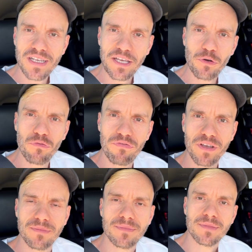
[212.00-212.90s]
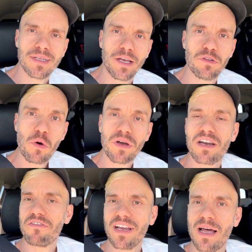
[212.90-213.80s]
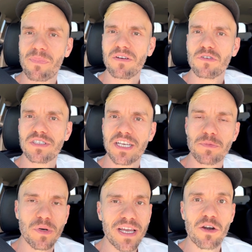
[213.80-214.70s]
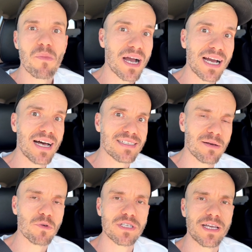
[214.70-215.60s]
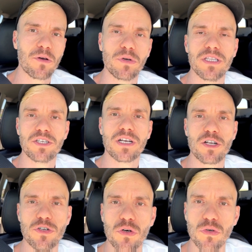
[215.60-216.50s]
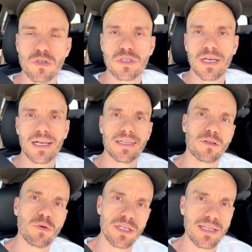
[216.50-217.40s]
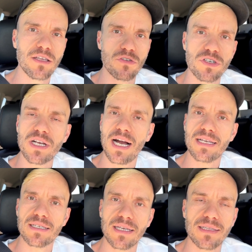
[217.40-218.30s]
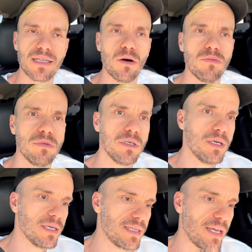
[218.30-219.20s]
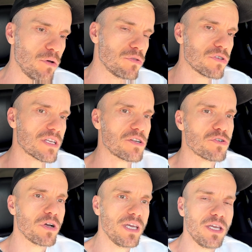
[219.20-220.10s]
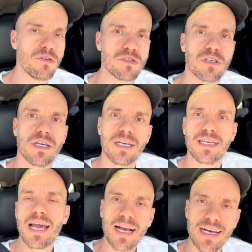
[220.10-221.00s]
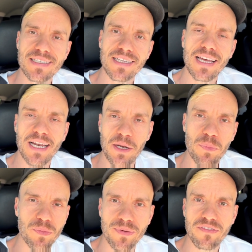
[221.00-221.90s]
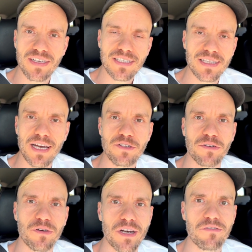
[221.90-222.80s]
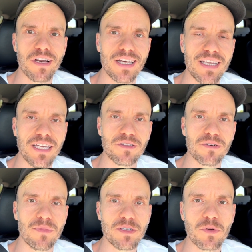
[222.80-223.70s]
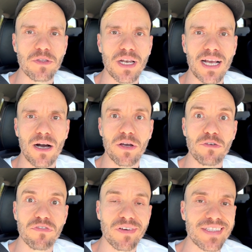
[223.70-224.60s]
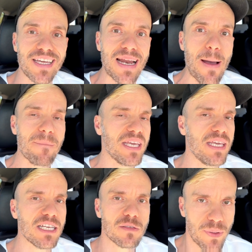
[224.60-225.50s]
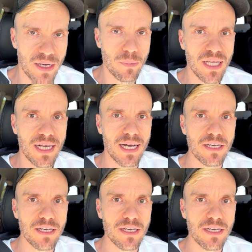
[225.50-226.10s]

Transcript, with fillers: a Yuffie eu não gravei lá para vocês porque era uma casa. A moça que cuida de cachorros, ela cuida dentro de casa. Então tem outros cachorrinhos e é a casa dela, né? Por privacidade eu não gravei lá dentro. Mas muito legal. A Yuffie vai ter amiguinhas para brincar.